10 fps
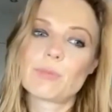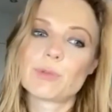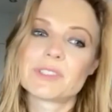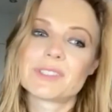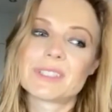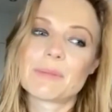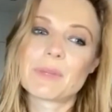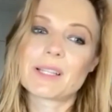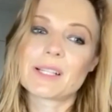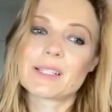pues se
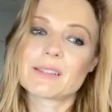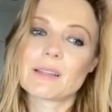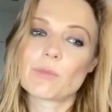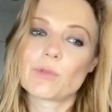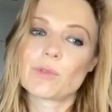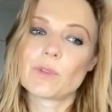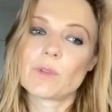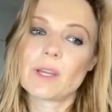mete en este mundo